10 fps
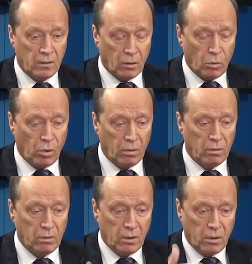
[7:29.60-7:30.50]
Кто?
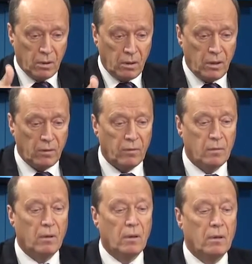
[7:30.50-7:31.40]
И
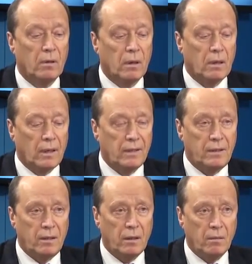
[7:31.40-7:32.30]

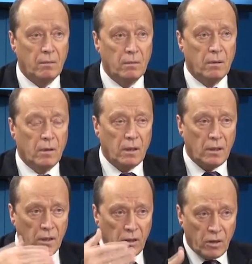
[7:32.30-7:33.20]
Россия,
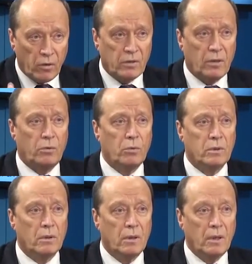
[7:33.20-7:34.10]
и
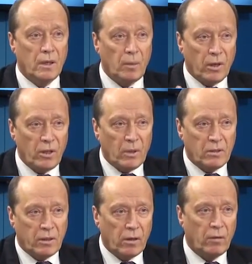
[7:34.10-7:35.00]
Евросоюз, и
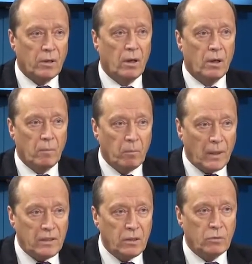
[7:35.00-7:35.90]
продемонстрировать
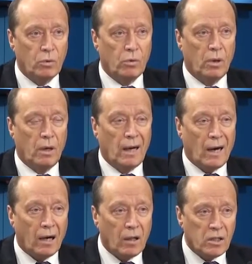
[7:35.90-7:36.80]
позицию,
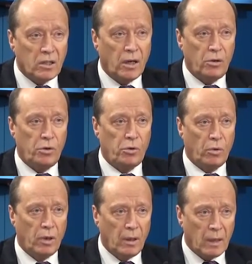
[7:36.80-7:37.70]

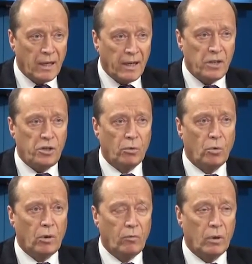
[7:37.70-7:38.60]
охлаждающую горячие
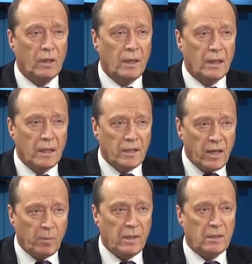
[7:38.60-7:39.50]
головы
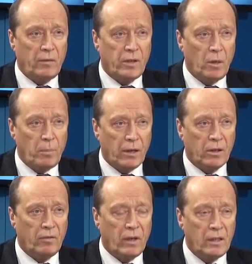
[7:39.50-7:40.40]
тех представителей
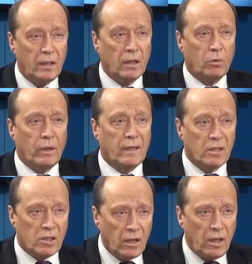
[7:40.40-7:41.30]
партии войны, которые, к
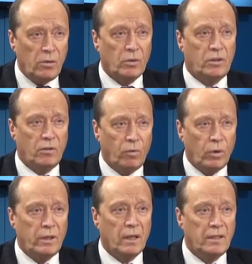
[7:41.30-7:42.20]
сожалению,
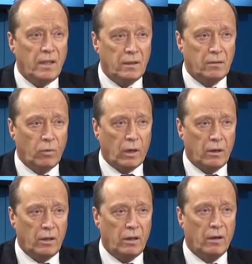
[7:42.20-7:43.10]
сегодня есть в
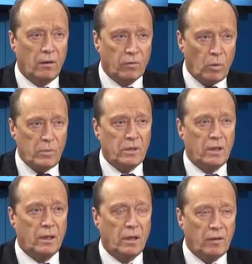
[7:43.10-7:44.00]
Украине, в том
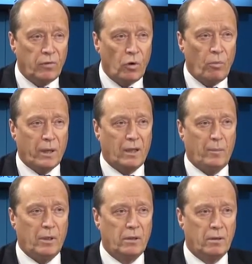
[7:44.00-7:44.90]
числе и в новом
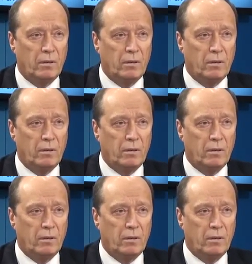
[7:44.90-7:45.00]
парламенте.